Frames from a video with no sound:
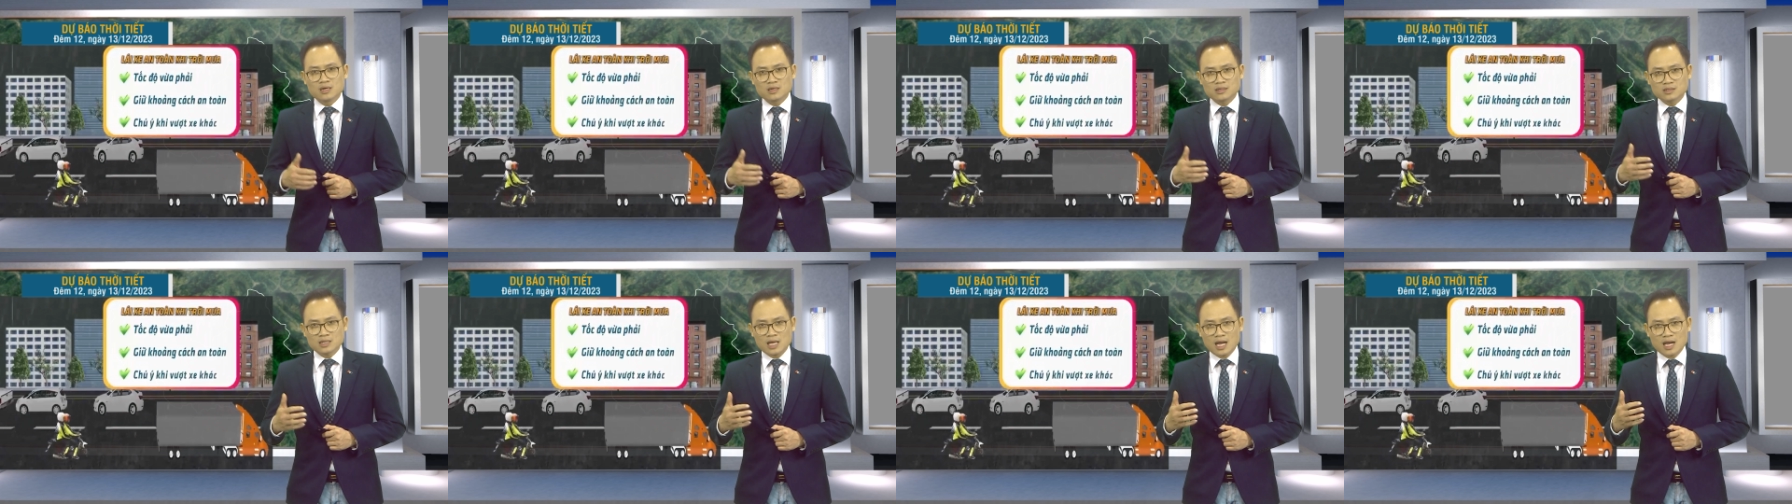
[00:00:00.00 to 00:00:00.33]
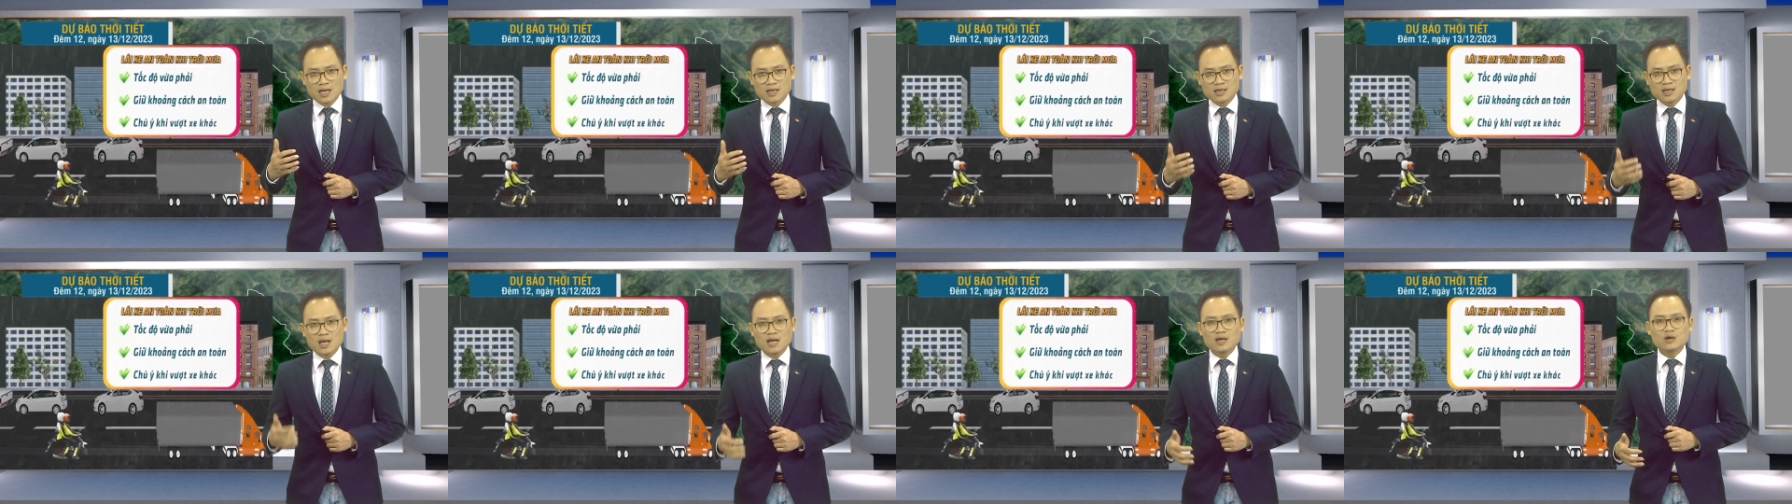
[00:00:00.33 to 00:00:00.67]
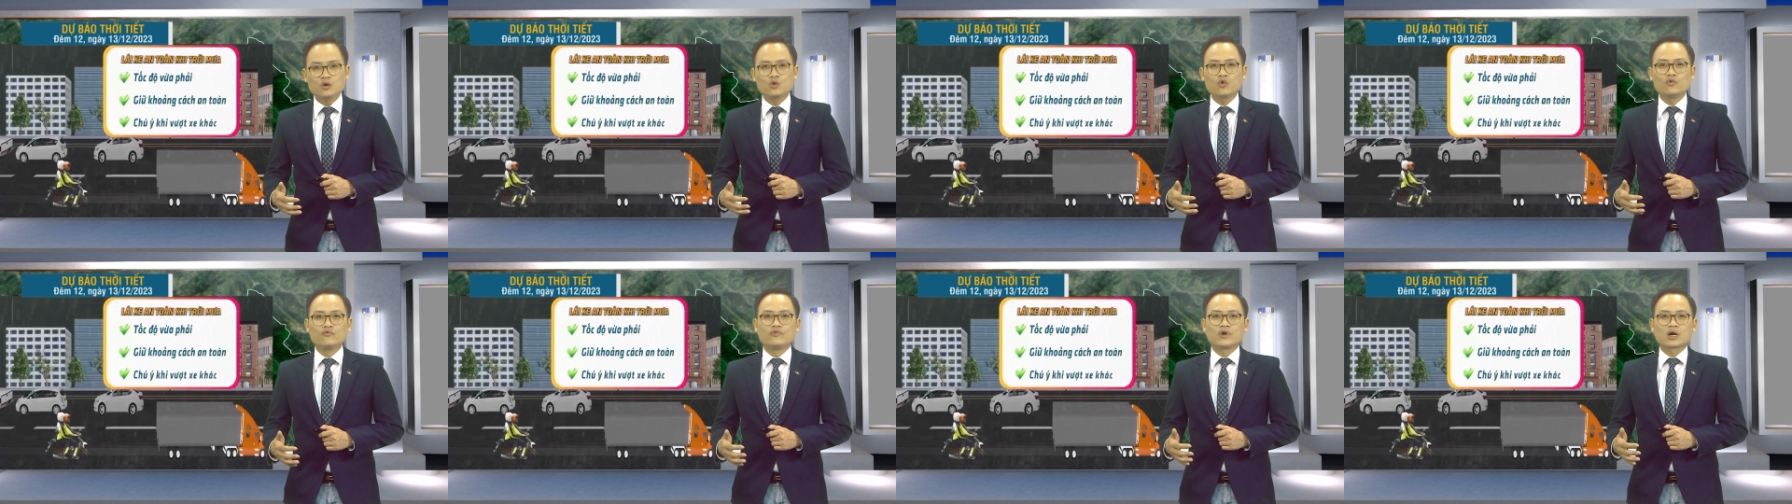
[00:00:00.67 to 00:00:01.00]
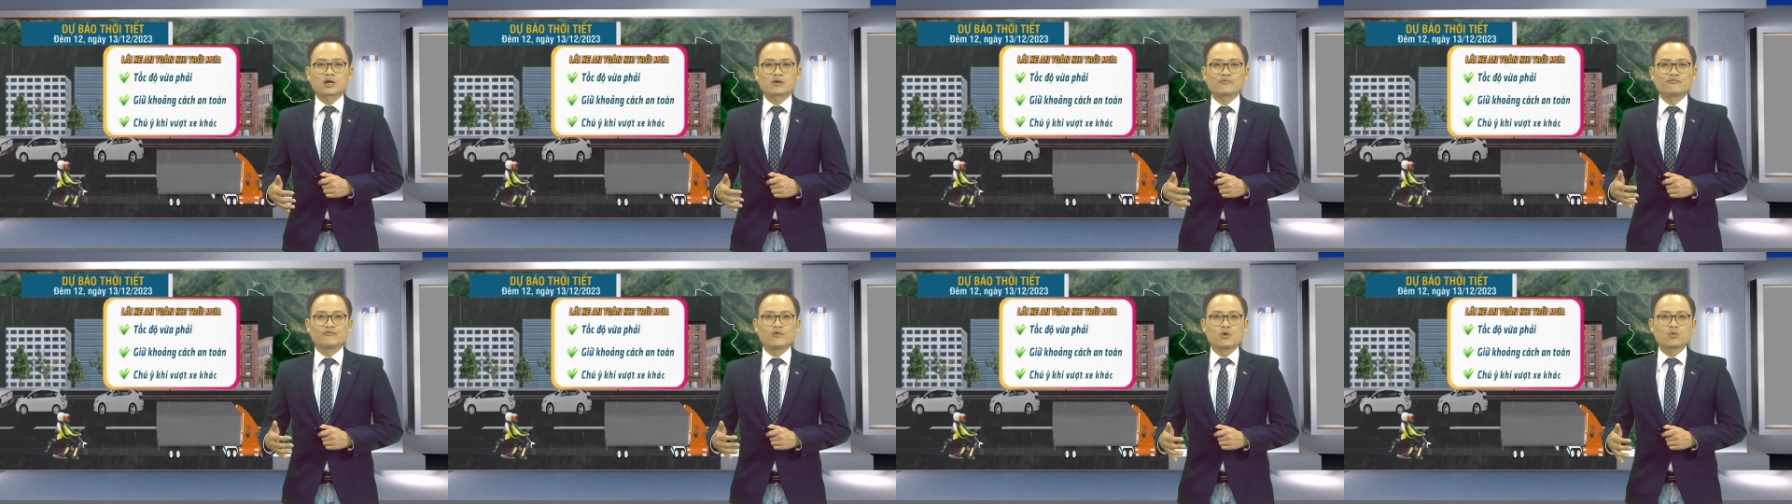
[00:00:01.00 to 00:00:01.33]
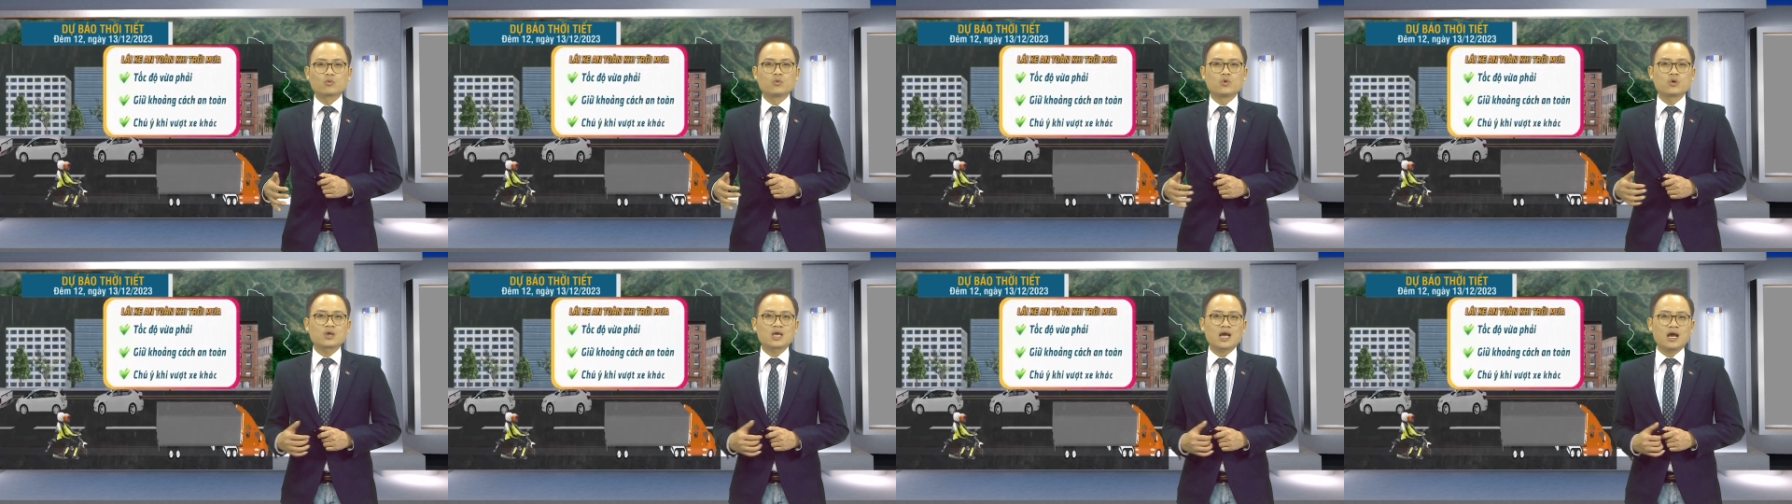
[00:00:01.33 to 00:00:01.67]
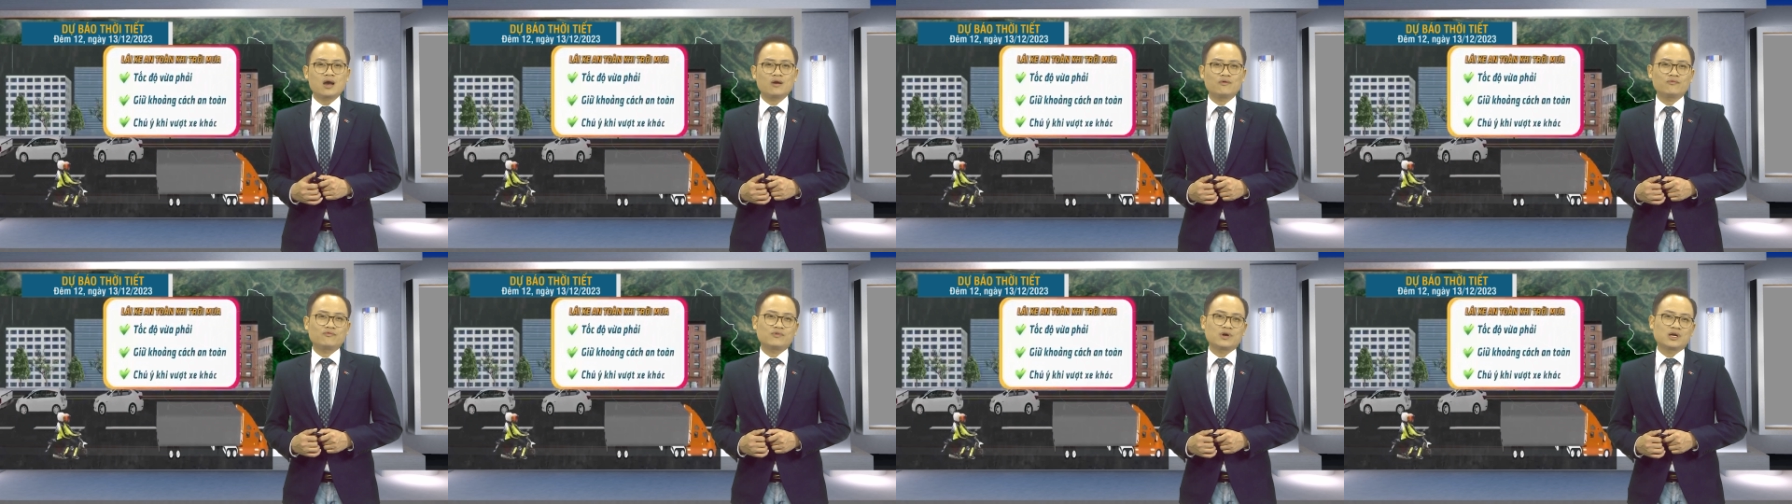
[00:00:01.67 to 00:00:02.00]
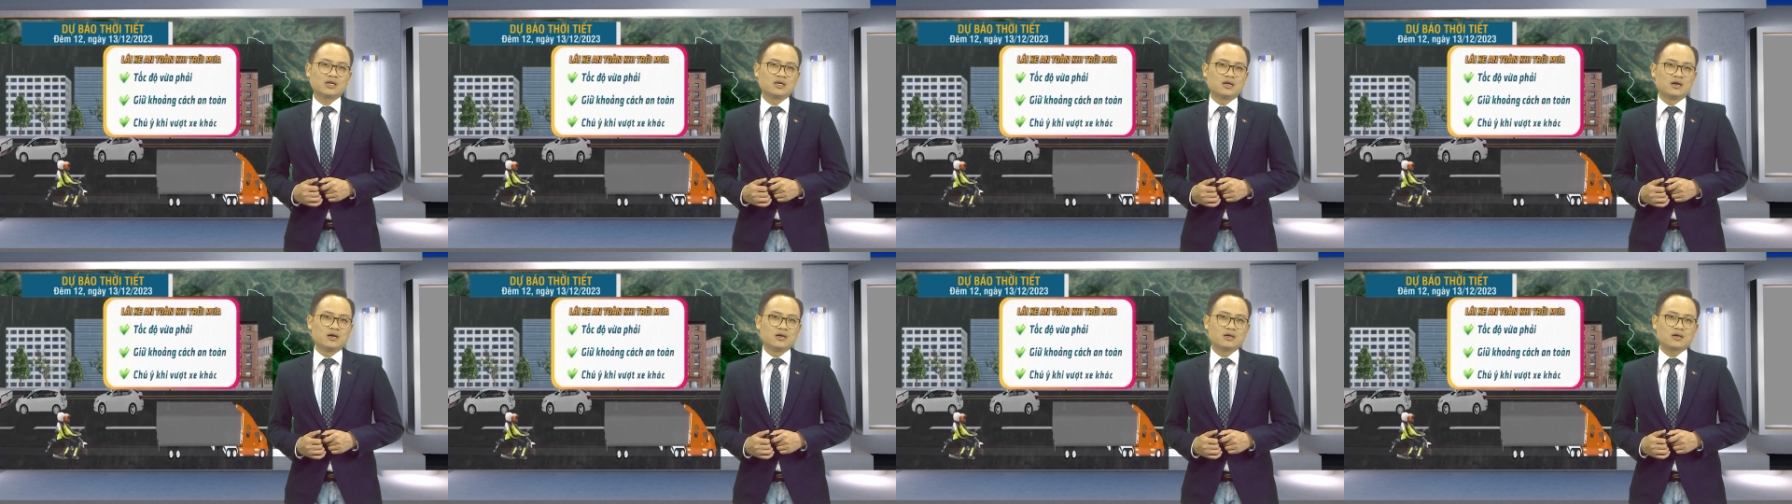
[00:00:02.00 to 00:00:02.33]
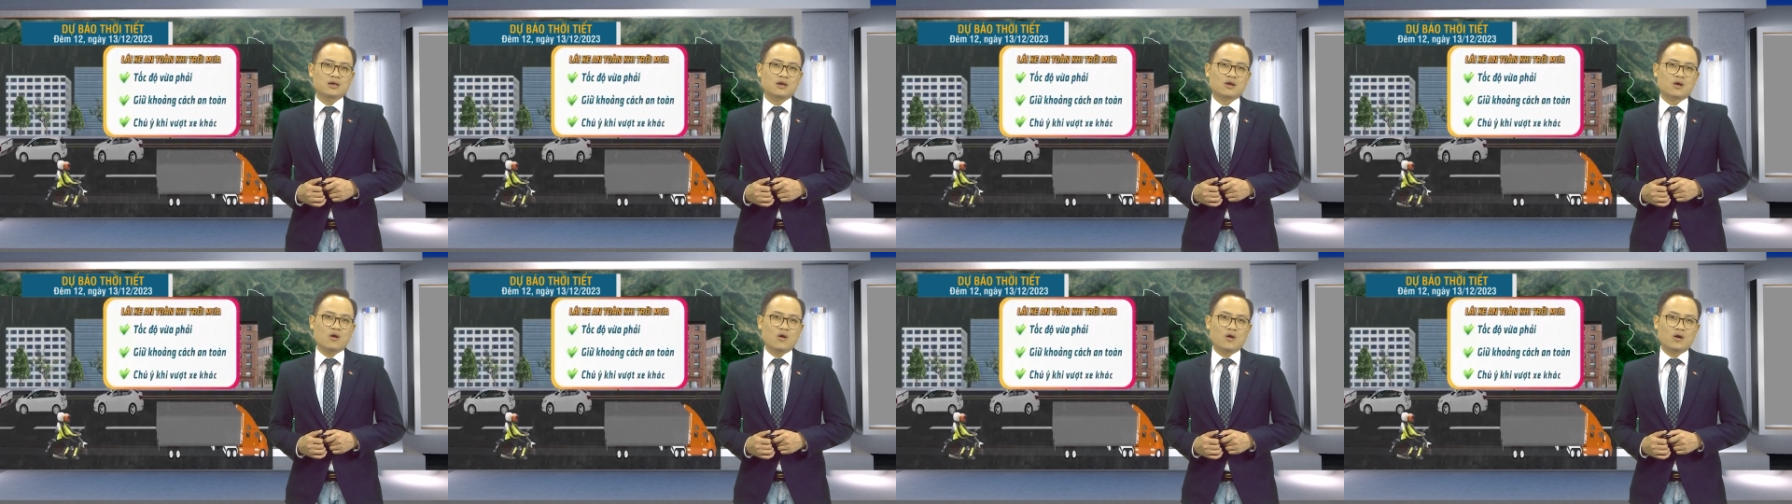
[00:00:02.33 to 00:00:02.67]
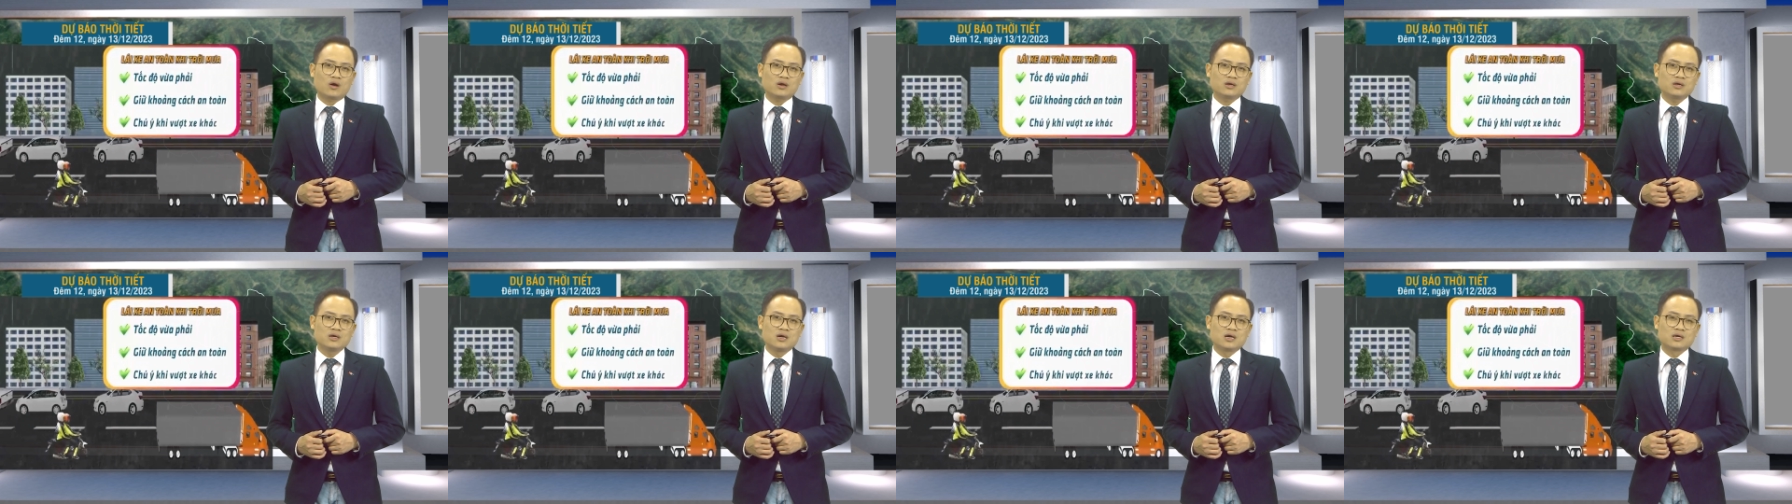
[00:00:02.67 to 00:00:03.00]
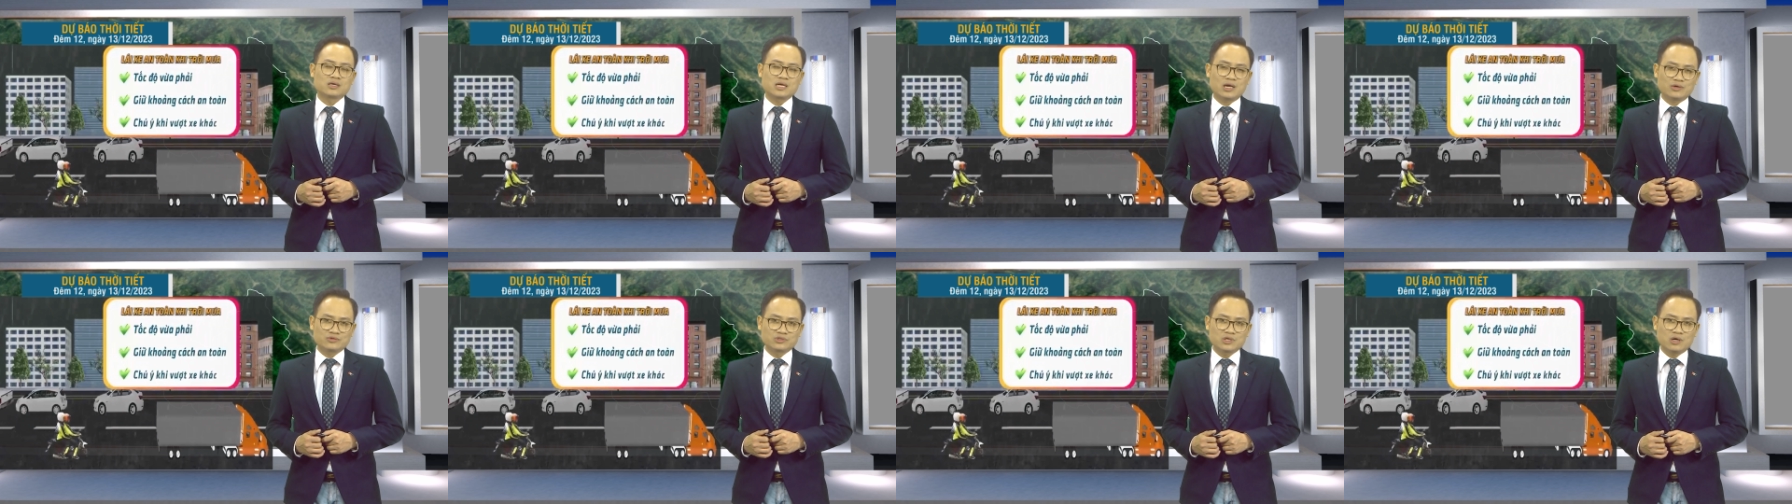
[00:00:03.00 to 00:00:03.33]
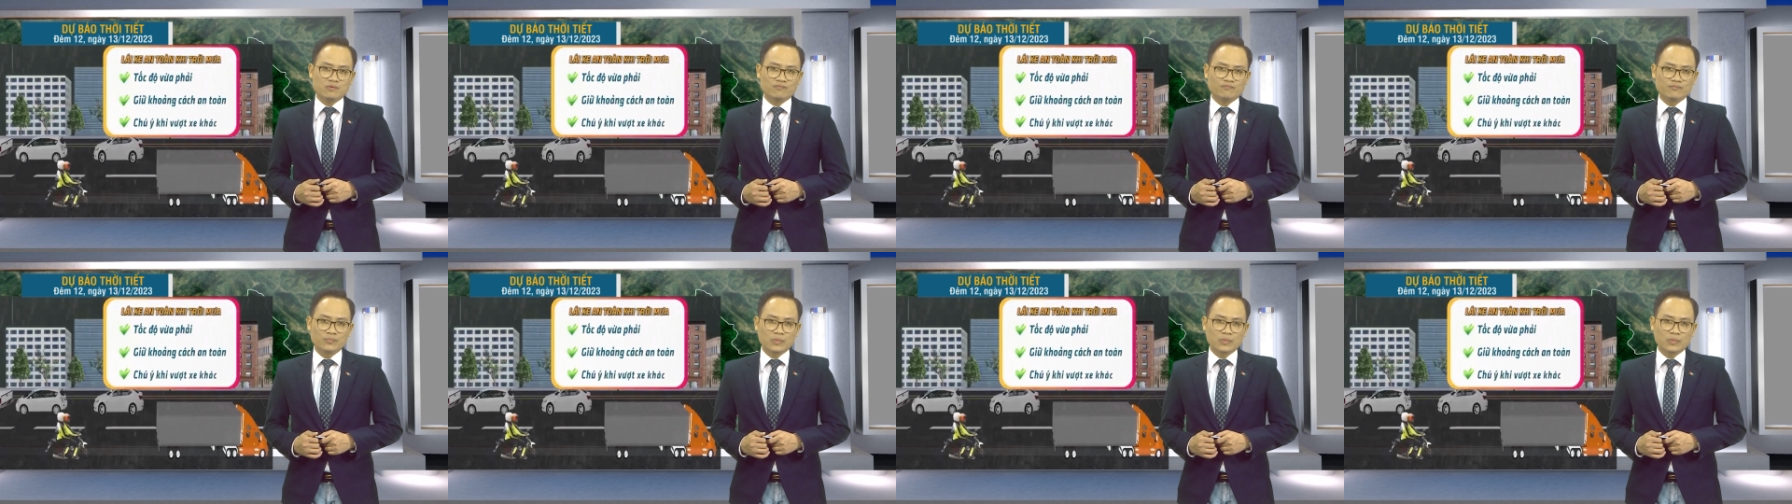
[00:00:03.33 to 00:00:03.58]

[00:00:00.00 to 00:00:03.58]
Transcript: tại các khu vực vùng núi cao và nơi có đường đèo dốc.